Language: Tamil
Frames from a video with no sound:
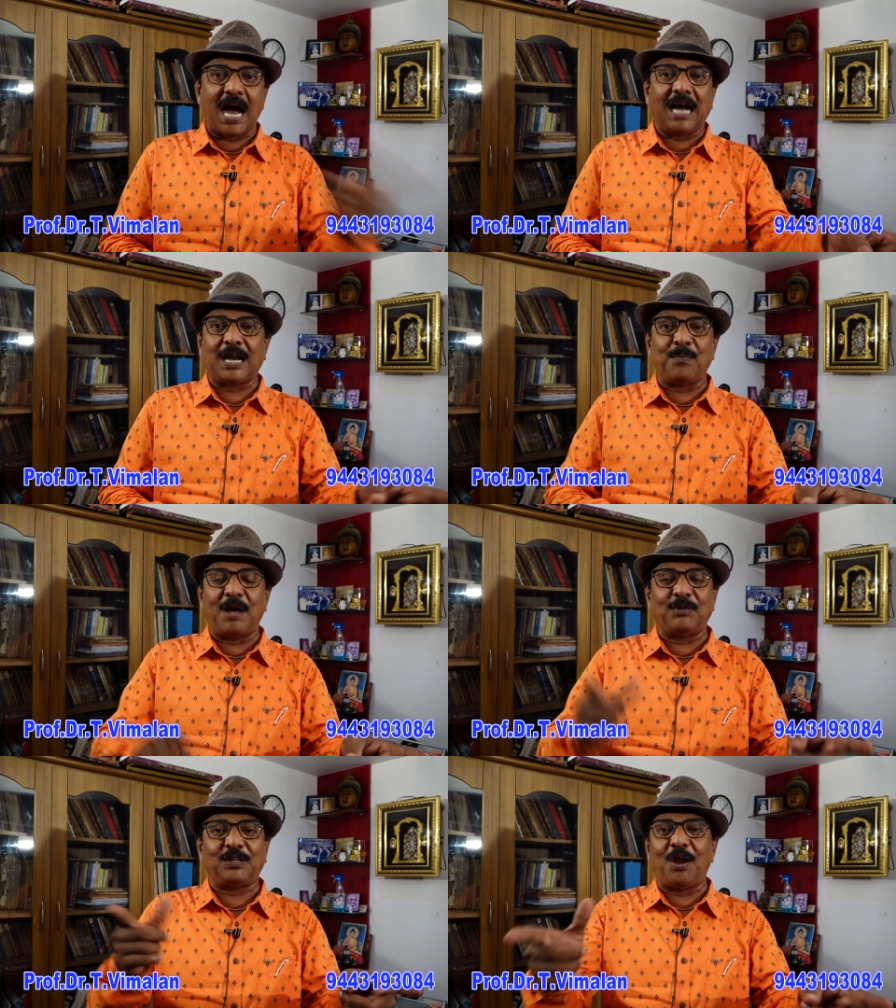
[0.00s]
ஆறாம்
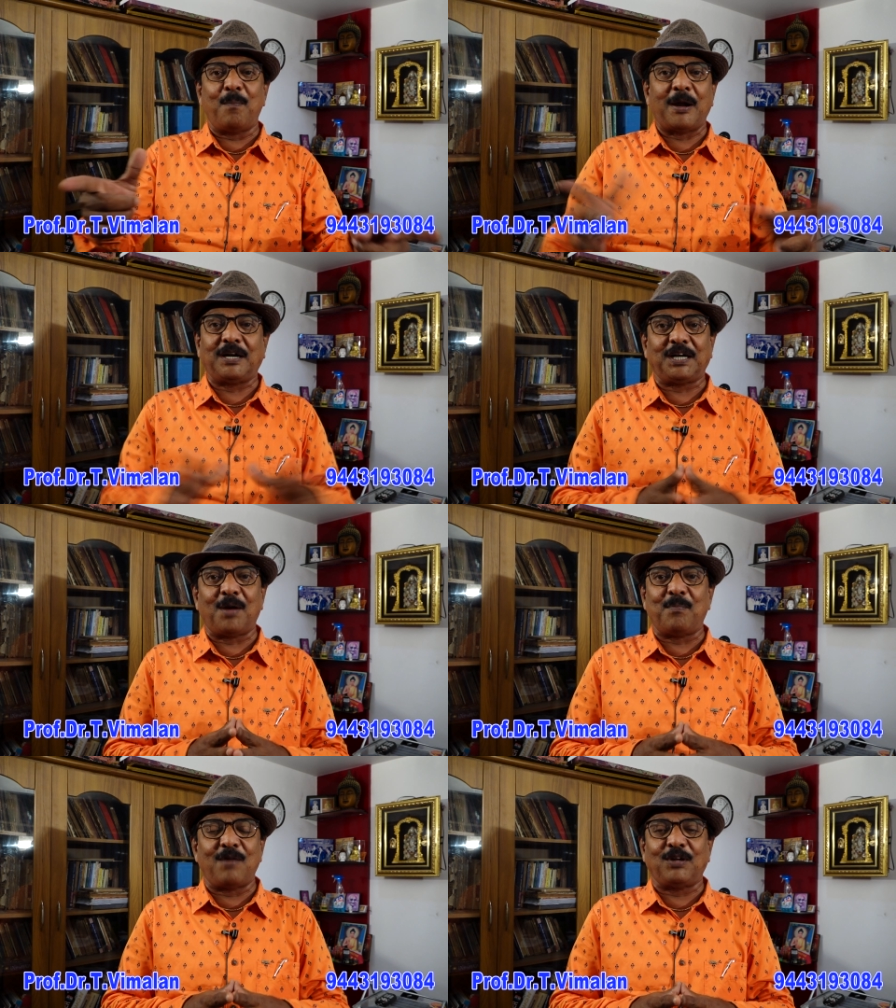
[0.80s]
பாவத்திலேயோ
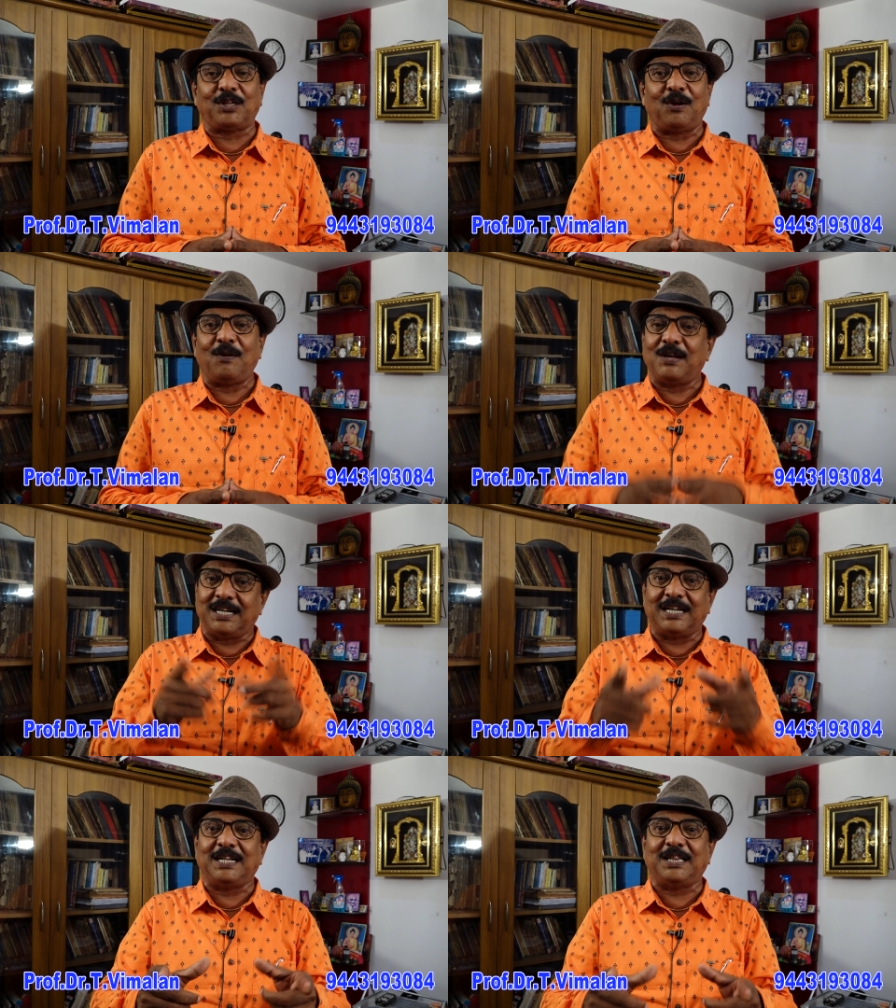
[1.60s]
பன்னெண்டாம் பாவத்திலேயோ
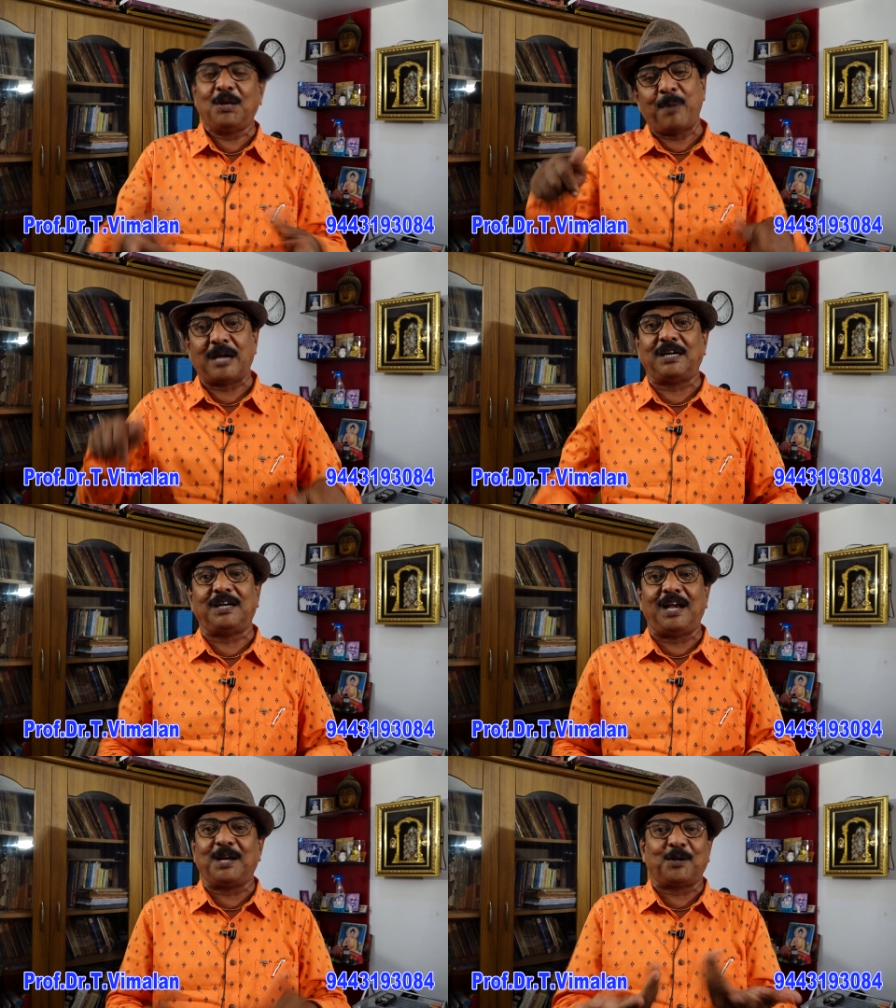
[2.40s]
இருந்து
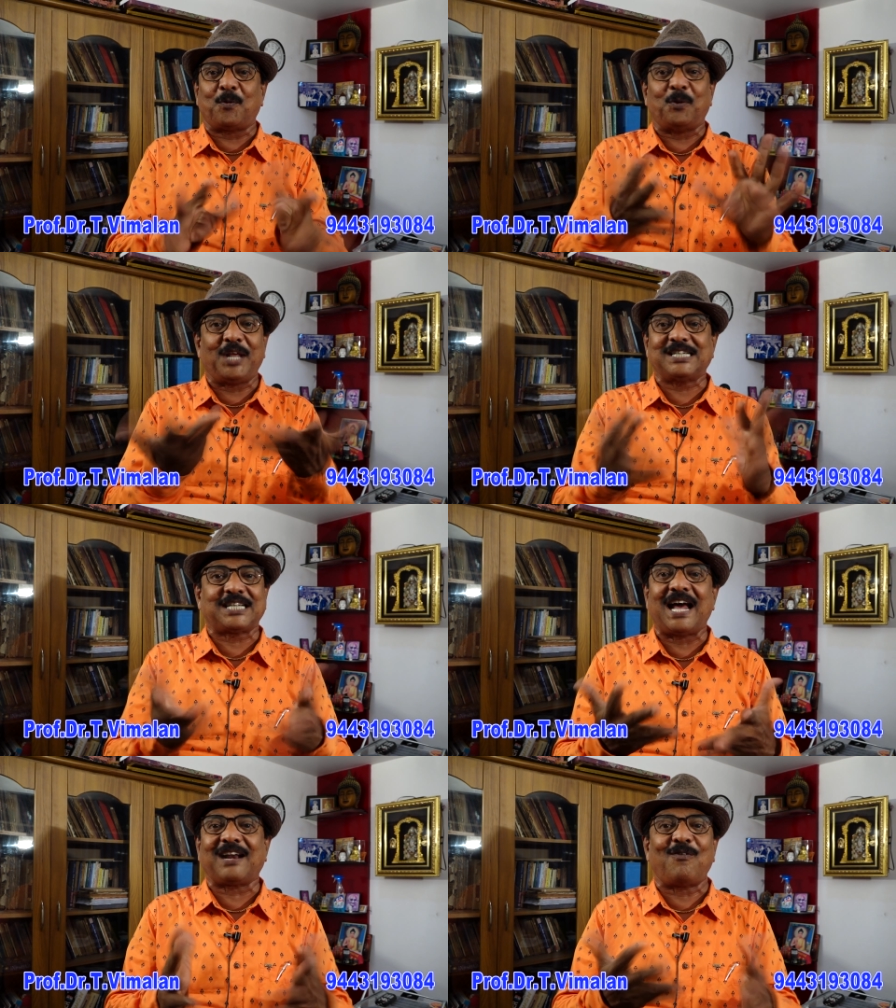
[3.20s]
பன்னெண்டில் இருக்கக்கூடிய
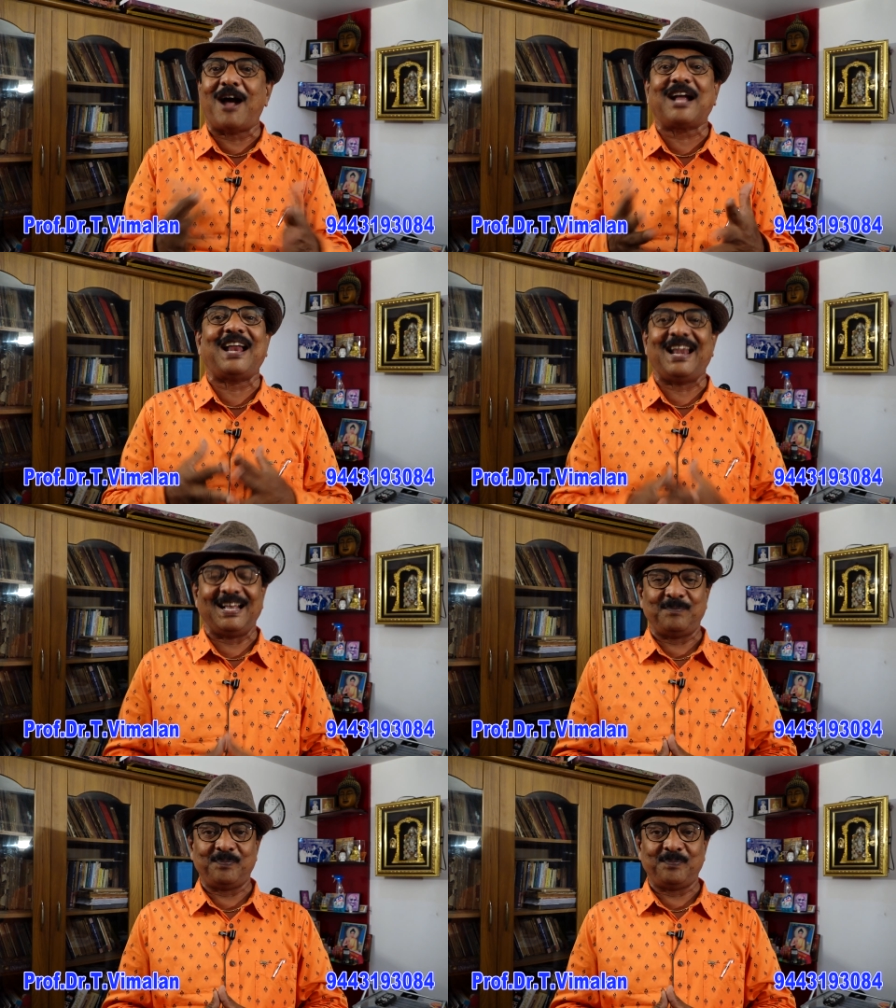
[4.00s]
சாரம் வாங்கலை